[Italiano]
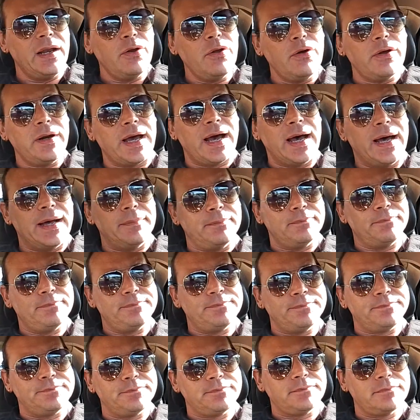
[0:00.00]
allora,
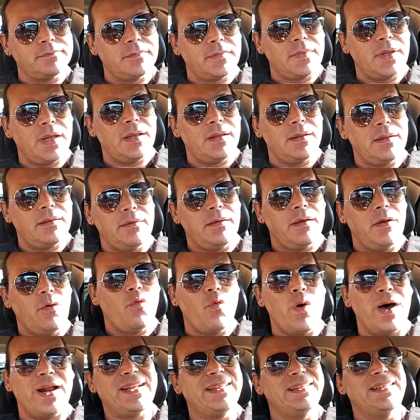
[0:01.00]

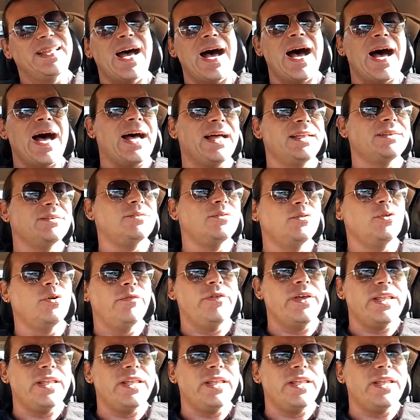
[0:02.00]
guardando,